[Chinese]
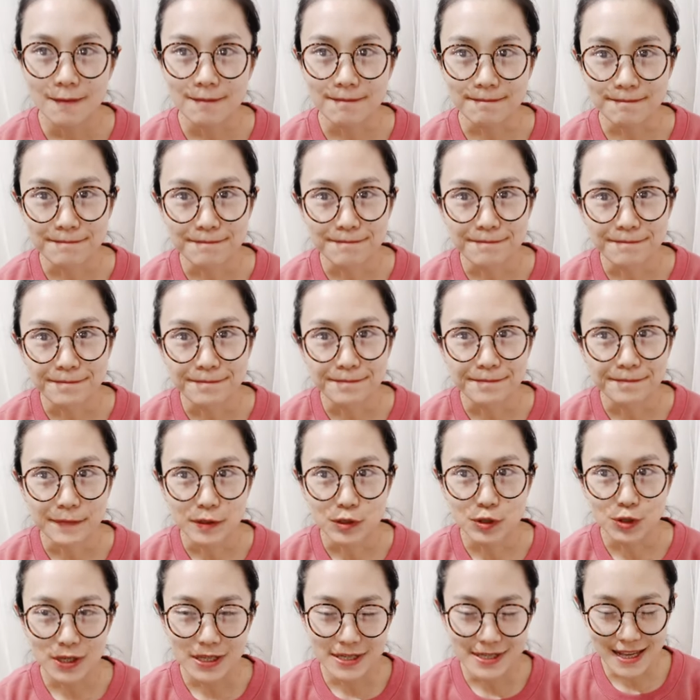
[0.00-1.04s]
嗯，
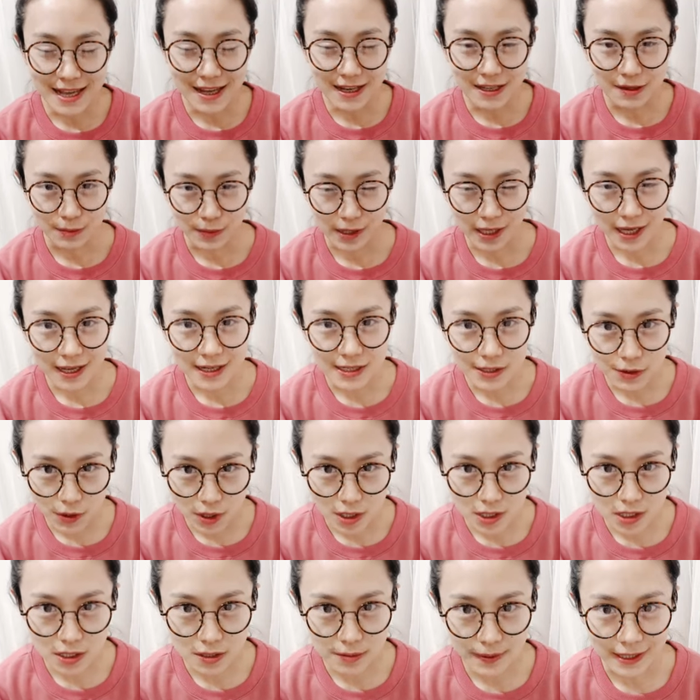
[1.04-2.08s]
所以今天你们看这
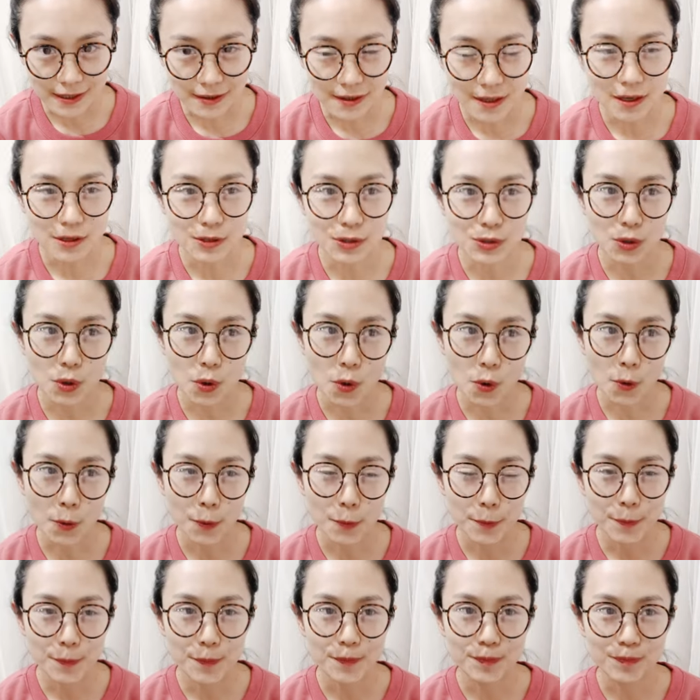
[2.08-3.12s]
段视频呢，就，
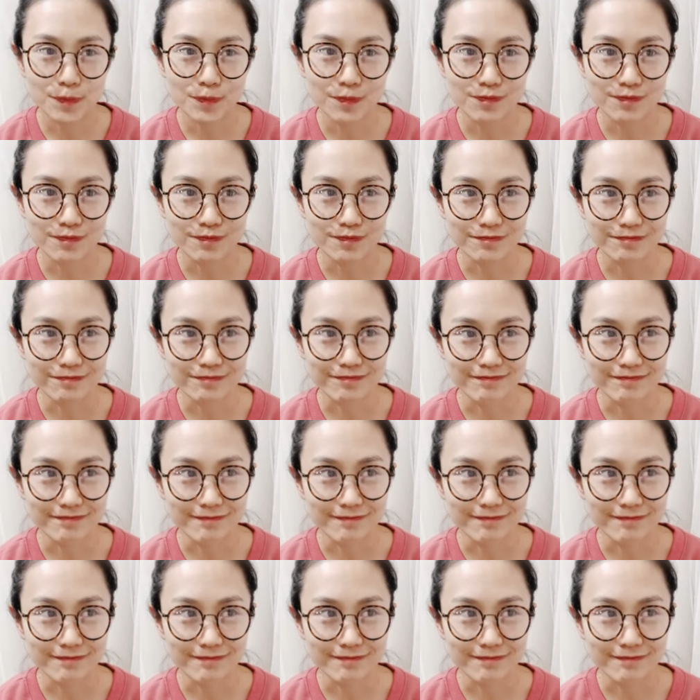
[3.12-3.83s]
嗯，